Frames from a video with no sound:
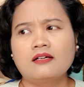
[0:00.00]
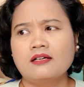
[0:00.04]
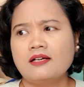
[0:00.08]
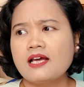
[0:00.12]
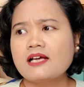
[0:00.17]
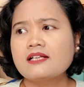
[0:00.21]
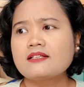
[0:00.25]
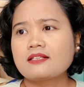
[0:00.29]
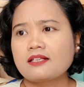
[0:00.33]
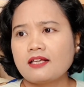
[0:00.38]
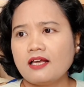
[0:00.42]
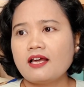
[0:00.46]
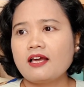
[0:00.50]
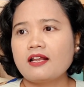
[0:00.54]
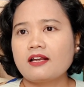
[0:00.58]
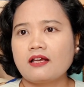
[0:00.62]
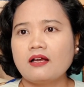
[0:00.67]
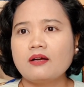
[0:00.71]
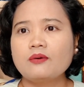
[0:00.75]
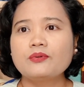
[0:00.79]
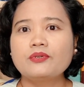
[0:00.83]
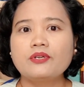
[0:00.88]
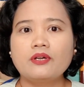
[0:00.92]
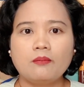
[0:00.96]
Dan
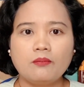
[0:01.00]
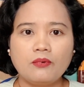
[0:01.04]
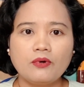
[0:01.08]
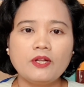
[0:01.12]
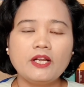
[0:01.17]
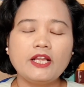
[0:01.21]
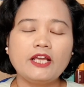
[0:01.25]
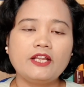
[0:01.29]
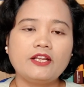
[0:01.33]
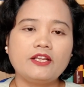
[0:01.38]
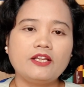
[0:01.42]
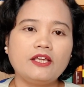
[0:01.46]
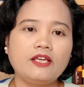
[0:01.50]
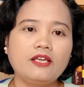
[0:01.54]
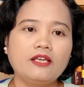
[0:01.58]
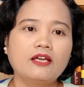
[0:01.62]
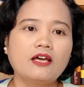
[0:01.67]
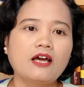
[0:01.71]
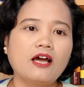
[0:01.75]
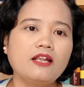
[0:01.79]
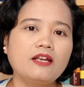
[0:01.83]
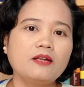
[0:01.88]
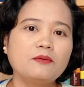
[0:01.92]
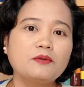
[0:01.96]
sekarang udah boleh nih,
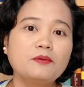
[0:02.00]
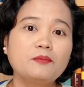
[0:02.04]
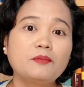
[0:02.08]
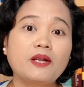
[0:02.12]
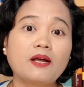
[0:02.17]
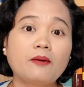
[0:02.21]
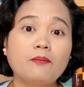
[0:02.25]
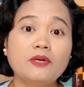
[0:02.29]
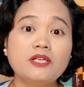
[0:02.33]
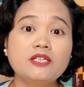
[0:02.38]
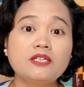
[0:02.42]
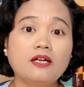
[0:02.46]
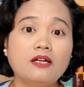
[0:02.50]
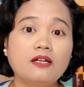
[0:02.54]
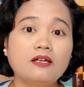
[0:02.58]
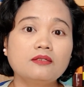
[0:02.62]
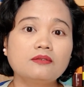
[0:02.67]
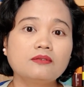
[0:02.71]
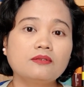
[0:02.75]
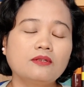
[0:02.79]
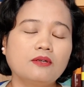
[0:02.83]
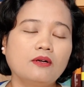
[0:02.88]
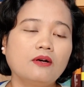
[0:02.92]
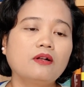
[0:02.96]
ada beberapa
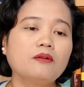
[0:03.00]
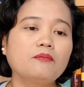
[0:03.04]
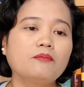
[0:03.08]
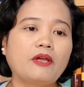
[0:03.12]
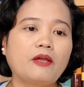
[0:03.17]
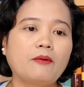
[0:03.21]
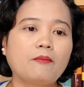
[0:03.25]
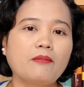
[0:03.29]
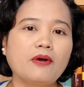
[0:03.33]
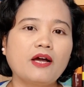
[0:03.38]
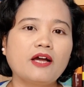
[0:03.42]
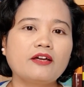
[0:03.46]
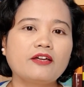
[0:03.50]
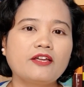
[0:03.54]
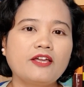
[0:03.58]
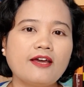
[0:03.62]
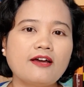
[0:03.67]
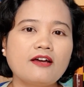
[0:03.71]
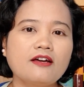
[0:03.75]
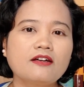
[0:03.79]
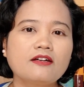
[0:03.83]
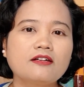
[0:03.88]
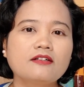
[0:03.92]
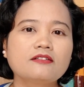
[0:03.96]
jalan tol memang
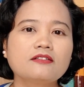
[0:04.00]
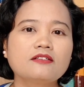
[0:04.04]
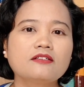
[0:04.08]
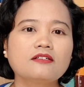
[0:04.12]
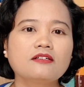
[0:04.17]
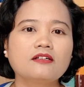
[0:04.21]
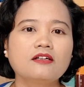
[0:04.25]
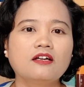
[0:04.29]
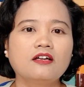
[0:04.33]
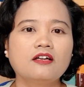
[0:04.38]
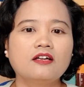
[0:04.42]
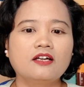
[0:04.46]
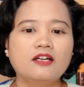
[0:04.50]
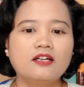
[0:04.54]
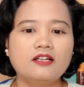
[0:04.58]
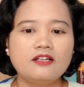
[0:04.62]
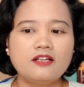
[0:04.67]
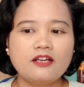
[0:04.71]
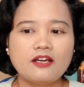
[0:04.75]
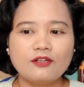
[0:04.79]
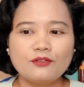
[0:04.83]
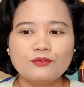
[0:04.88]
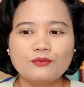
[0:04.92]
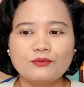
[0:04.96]
yang
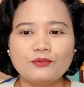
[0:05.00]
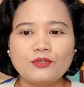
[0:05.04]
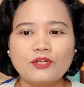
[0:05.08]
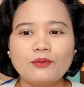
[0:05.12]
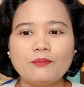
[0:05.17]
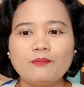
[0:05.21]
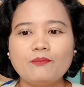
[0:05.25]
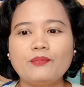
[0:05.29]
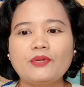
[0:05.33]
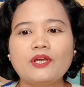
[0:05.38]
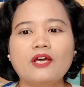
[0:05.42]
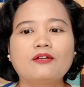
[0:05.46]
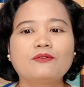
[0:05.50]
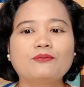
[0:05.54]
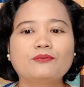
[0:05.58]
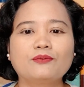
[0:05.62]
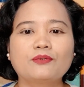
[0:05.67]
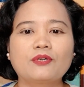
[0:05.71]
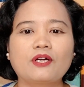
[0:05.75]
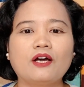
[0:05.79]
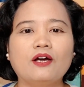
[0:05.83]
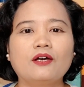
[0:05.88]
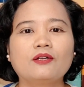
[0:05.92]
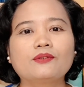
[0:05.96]
dia itu di
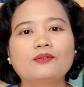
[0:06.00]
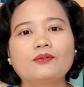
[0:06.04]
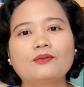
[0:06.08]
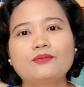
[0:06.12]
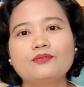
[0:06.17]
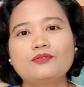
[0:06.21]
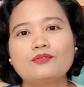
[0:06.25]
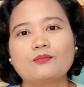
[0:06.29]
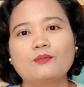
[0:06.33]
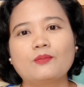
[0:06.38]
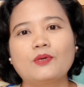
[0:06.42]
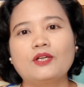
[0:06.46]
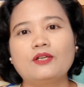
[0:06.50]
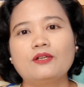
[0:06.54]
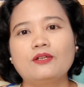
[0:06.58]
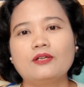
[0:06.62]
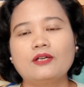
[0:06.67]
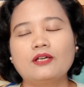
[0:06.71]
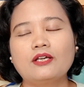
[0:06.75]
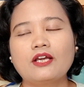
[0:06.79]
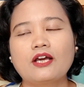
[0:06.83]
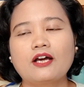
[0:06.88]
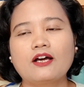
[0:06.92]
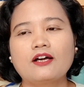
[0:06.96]
pianura atau
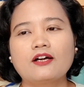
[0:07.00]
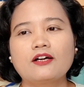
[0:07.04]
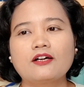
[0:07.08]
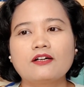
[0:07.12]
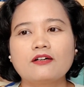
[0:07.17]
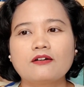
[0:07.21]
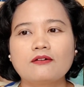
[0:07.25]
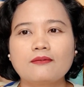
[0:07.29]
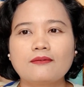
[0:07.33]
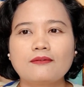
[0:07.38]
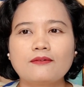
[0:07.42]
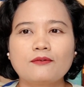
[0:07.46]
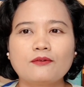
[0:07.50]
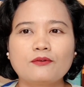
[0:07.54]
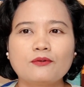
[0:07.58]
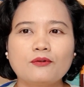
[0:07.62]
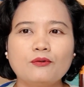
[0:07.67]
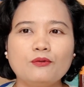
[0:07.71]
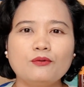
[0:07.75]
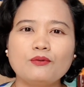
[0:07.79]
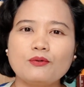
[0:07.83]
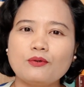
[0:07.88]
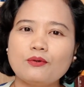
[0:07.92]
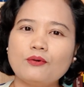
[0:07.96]
cuman yang
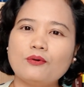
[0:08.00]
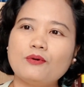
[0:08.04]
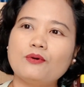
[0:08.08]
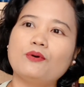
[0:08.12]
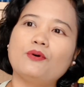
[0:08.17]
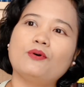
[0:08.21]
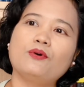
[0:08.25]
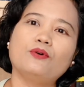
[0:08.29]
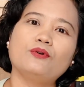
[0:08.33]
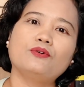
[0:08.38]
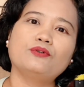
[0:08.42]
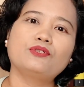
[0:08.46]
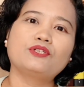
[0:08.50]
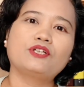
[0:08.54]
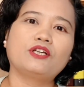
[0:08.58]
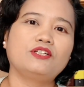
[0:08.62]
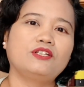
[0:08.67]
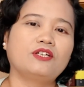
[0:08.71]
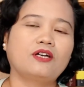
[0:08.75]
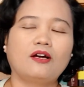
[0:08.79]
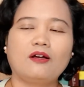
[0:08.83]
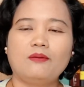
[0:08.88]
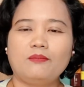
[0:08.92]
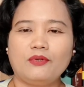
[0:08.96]
lurus
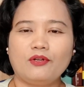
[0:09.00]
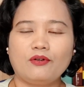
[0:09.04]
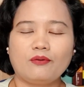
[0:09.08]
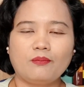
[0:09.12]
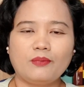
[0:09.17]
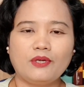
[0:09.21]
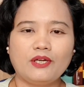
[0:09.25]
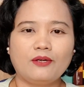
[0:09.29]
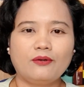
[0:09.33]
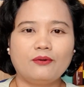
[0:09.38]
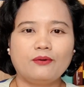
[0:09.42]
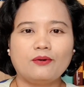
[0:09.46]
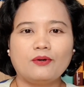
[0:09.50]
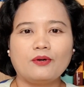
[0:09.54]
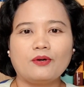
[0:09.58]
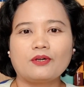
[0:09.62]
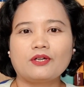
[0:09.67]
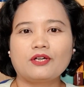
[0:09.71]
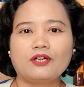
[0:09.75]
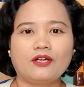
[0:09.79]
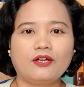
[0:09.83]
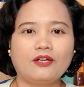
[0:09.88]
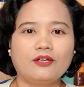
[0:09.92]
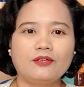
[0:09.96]
saja nggak
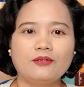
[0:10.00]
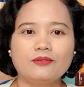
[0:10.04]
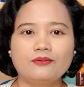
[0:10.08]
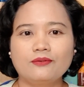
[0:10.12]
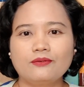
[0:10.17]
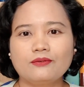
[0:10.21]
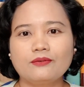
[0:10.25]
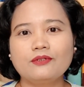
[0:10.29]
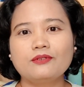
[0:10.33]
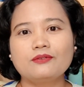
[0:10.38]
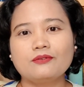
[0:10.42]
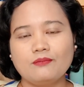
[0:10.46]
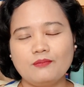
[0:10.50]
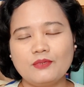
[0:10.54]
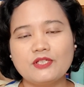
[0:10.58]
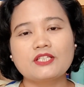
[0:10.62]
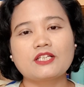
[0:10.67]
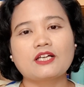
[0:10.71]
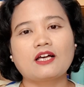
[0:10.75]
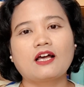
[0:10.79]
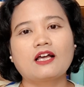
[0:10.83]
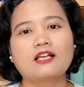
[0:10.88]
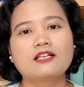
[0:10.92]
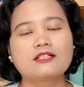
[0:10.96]
belok-belok ya gitu itu
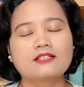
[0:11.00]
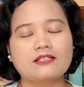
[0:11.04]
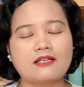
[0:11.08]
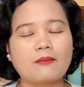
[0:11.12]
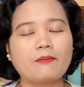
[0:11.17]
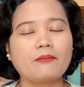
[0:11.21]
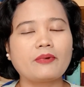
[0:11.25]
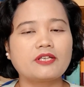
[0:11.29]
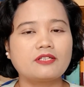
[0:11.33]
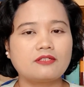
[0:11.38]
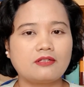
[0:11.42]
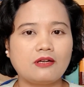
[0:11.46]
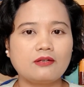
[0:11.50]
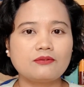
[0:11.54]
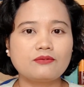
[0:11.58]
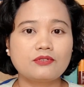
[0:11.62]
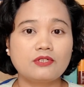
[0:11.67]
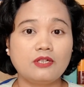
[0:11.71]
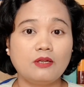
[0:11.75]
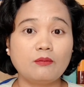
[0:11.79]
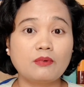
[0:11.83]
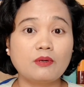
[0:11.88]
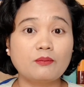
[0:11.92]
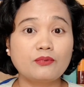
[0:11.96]
bisa sampai
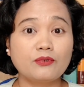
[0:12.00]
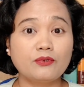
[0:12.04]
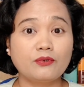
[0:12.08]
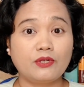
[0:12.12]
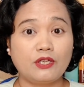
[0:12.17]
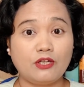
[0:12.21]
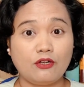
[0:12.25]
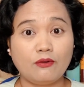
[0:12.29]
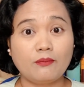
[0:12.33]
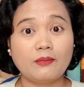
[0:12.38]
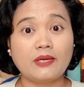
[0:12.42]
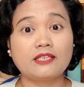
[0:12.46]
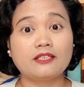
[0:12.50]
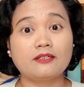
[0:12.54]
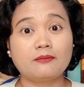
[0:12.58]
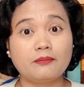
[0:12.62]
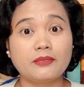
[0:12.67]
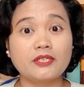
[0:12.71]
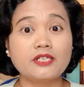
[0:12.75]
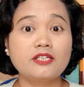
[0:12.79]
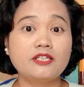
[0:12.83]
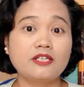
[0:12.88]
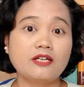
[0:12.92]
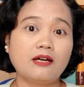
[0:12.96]
150 km
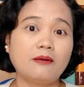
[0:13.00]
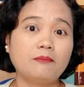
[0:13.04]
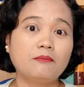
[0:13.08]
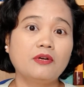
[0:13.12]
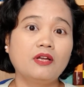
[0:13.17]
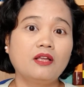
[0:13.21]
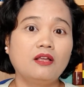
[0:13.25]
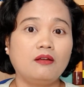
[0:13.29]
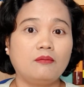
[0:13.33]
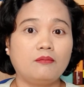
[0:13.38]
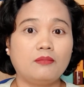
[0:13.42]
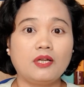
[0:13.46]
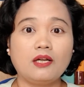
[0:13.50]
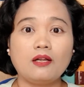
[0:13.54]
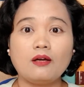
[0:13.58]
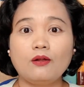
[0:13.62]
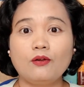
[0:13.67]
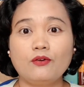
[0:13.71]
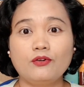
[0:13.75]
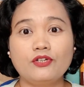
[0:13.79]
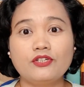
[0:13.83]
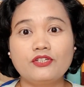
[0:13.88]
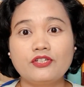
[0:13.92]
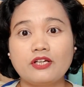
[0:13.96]
per jam malah
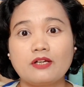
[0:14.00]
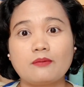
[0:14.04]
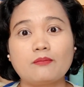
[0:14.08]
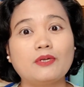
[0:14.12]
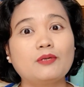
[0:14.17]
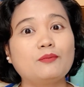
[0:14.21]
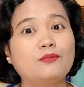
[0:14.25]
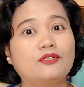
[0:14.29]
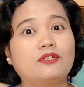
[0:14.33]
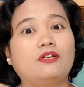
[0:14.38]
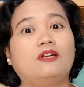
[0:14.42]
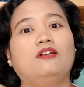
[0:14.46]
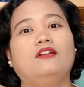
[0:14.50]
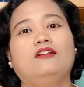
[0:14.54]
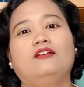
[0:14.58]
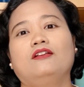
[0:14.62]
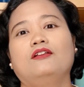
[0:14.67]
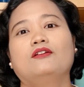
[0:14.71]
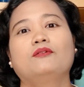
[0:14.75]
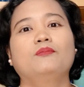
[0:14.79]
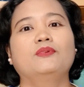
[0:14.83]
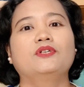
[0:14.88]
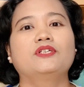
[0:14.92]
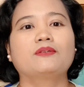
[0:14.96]
kalau di Jerman bisa
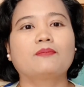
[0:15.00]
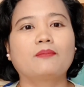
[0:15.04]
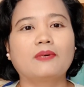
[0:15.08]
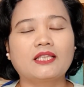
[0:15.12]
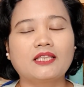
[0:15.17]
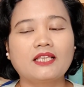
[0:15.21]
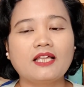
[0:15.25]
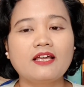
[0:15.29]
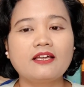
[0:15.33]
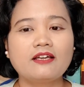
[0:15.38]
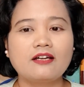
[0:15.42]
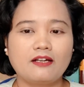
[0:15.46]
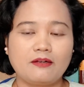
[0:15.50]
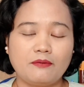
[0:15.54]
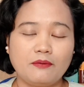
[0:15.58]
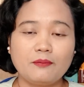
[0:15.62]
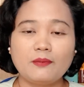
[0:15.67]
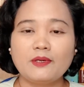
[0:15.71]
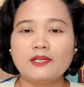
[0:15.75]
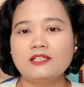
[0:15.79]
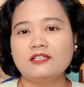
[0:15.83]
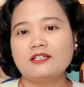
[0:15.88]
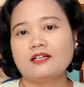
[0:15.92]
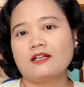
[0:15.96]
lebih cepat lagi karena memang